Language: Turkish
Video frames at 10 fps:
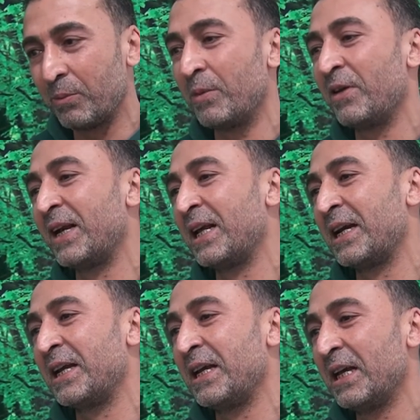
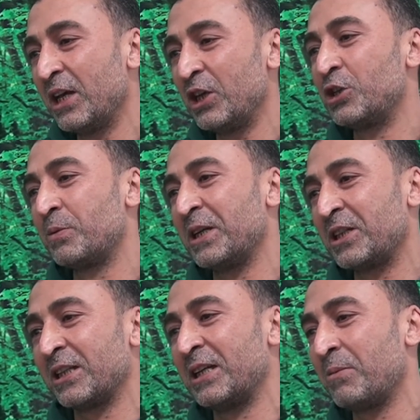meyvelerini, içmeyi
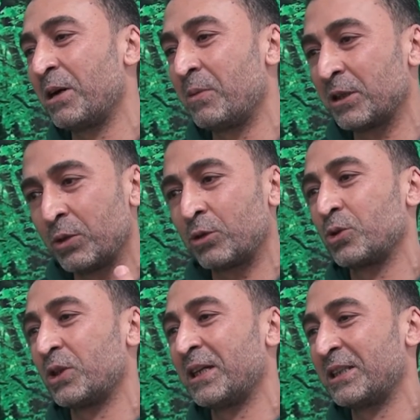tadına bakması ve
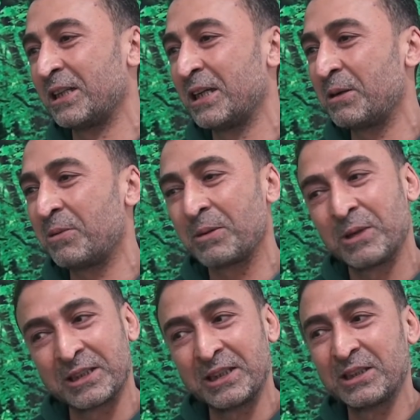tostların tadına
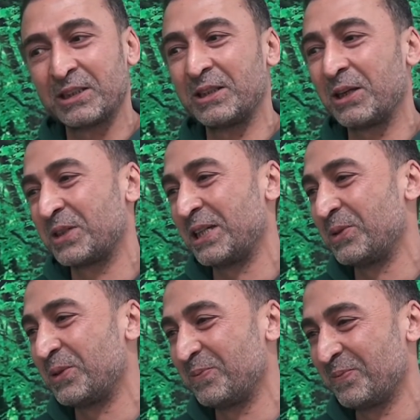bakmasını tavsiye
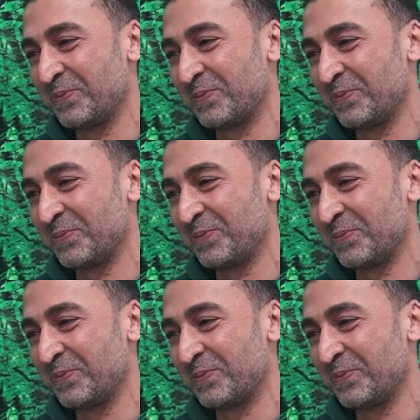ediyorum.